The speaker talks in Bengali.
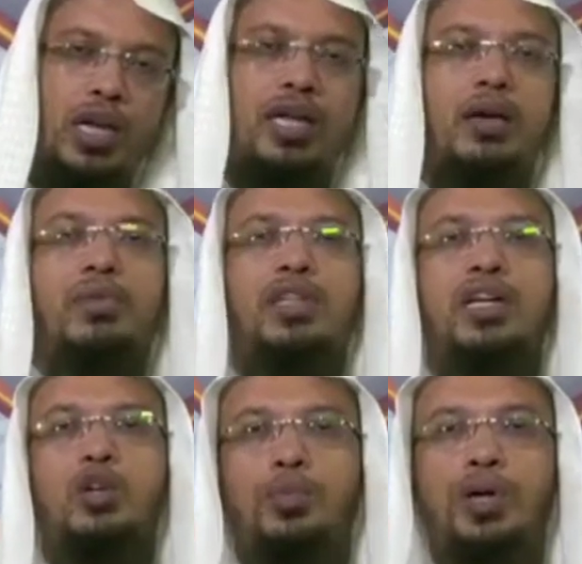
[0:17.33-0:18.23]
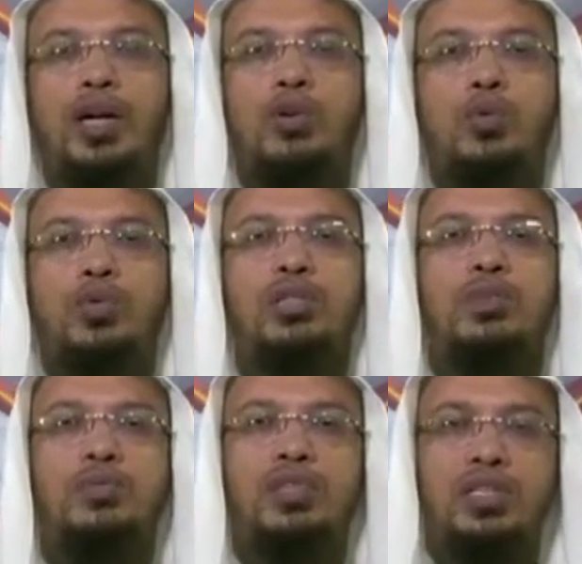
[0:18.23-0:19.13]
নাকি আমরা দাঁড়িয়ে অপেক্ষা করব যে
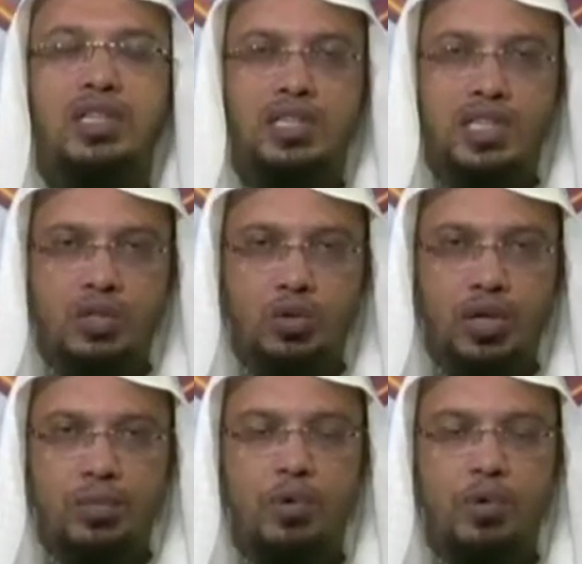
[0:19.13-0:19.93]
ইমাম দেয় শেষ করে